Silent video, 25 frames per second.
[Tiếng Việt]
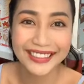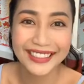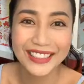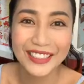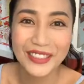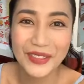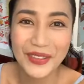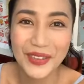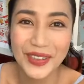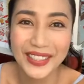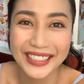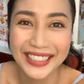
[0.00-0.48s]

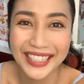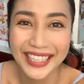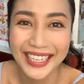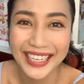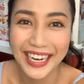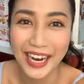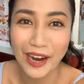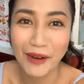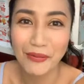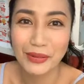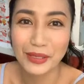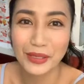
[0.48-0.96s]
Như Quỳnh,
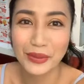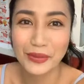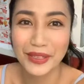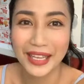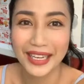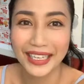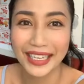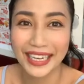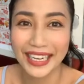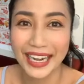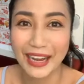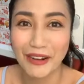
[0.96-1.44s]
Ốc siêu
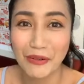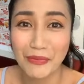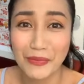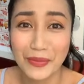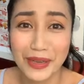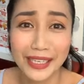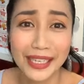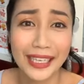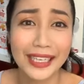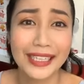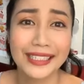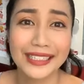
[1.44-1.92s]
nhân ngày nào cũng
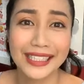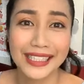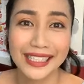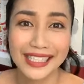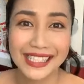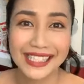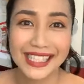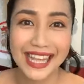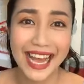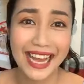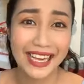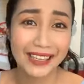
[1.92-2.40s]
biến hình chính
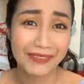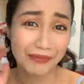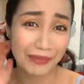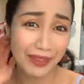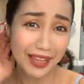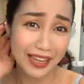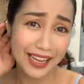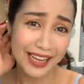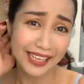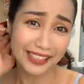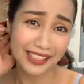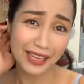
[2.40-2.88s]
xác.
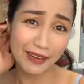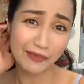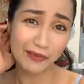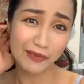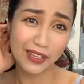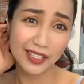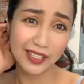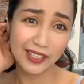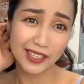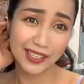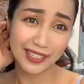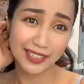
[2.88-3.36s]
Thanh
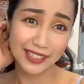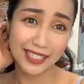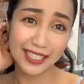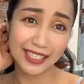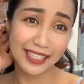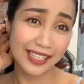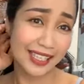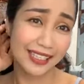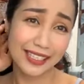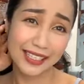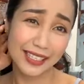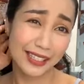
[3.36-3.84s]
Vi ơi,
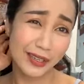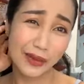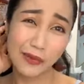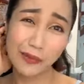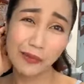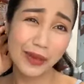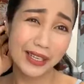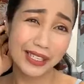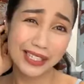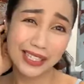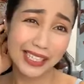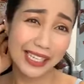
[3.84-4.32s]
chị thích, chị
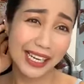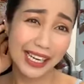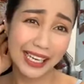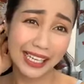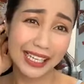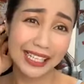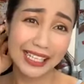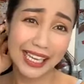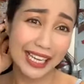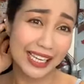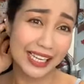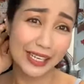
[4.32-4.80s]
cũng biết chị là
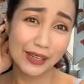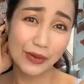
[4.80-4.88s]
cái gì